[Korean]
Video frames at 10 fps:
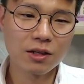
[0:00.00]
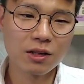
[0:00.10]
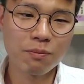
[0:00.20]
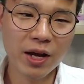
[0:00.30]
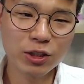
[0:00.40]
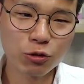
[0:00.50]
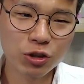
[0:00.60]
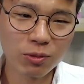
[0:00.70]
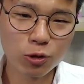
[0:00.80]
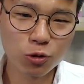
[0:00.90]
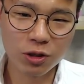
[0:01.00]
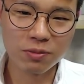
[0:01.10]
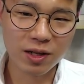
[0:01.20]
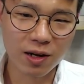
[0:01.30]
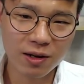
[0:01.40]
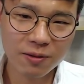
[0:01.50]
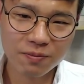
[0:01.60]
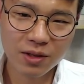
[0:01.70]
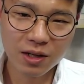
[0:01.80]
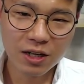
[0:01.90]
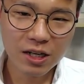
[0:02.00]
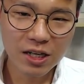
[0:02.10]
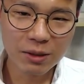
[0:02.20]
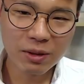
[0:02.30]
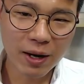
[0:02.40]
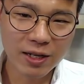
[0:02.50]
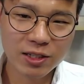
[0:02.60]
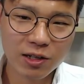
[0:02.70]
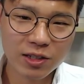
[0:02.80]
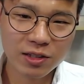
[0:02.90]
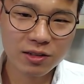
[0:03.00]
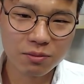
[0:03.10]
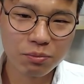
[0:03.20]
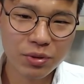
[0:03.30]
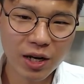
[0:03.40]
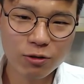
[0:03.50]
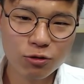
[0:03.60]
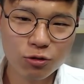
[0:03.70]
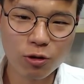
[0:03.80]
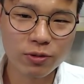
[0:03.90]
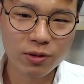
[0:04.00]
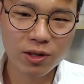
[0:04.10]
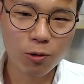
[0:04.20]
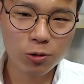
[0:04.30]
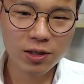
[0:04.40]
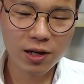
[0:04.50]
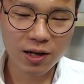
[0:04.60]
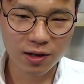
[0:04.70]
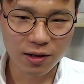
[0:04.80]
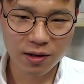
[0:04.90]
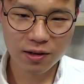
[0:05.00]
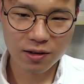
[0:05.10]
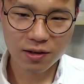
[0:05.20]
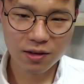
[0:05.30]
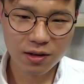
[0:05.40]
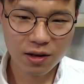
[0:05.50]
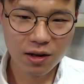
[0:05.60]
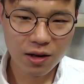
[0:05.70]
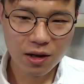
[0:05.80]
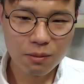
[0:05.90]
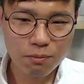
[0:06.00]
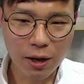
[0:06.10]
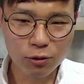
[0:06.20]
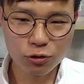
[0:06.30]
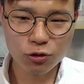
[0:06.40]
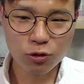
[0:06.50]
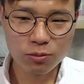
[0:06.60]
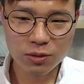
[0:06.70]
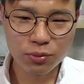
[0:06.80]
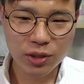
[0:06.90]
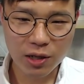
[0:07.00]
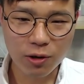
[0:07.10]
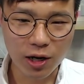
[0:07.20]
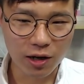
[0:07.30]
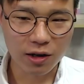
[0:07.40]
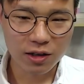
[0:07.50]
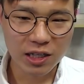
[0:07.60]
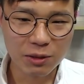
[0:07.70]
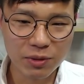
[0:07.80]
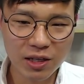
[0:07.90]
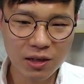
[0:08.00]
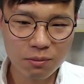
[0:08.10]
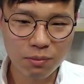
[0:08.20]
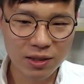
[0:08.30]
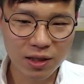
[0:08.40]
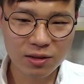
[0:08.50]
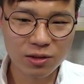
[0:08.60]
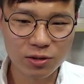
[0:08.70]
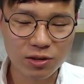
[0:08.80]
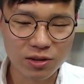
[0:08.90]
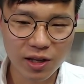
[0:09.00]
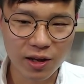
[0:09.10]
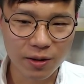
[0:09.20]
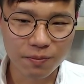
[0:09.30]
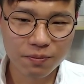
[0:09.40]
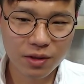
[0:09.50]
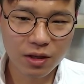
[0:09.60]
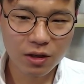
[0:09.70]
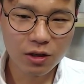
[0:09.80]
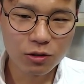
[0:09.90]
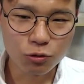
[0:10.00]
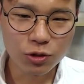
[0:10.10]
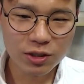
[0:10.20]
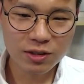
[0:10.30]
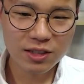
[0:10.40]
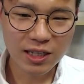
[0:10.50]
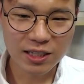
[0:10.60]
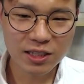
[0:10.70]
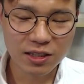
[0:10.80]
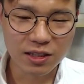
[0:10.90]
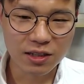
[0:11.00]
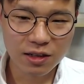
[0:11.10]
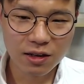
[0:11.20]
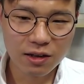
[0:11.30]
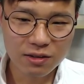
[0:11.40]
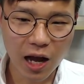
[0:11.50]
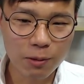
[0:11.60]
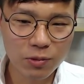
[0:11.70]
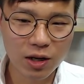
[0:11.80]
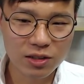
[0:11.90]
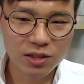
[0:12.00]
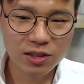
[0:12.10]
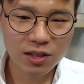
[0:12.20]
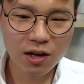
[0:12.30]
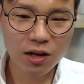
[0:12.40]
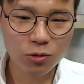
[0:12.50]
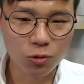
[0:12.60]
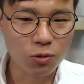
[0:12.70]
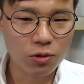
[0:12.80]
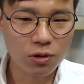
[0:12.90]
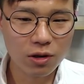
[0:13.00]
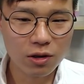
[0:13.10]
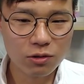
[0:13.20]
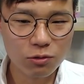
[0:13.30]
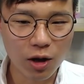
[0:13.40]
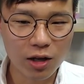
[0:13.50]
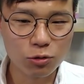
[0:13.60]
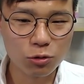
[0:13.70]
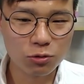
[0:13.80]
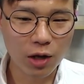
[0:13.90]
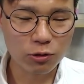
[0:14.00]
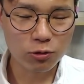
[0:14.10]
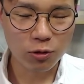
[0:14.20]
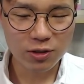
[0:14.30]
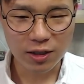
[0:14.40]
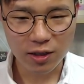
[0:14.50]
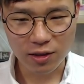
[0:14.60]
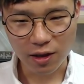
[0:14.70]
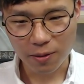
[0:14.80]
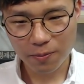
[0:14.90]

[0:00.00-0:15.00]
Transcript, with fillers: 페이지 65쪽입니다. 이미 발생한 일은 피할 수 없었다고 생각하라. 바꿀 수 없는 불행과 이미 맞닥뜨렸을 때 우리는 자신이 다음과 같이 생각하도록 놔두, 놔둬서는 안 된다.